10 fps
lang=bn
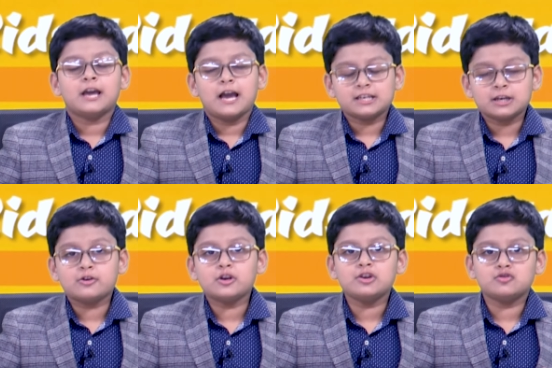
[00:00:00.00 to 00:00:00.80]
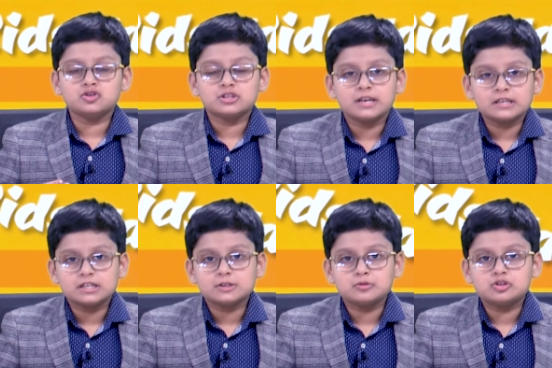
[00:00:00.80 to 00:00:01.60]
আশা করি অনুষ্ঠানের
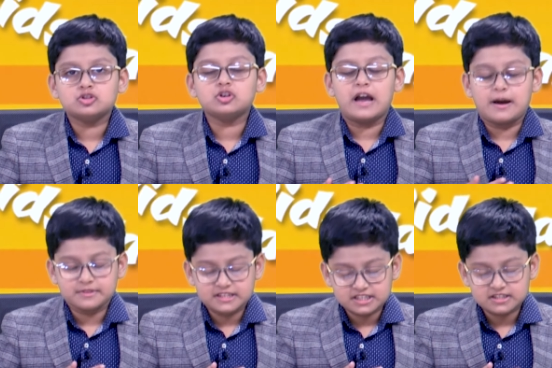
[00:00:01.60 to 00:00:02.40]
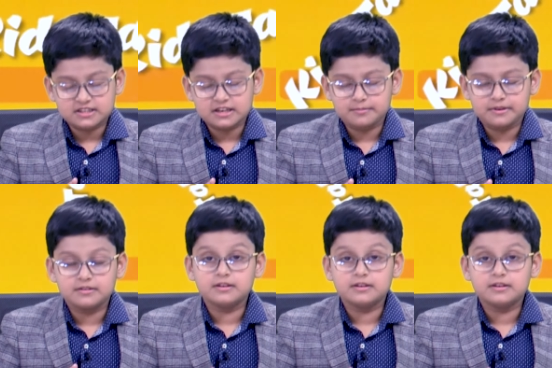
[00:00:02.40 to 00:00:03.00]
শেষ পর্যন্ত আমাদের সাথেই থাকবেন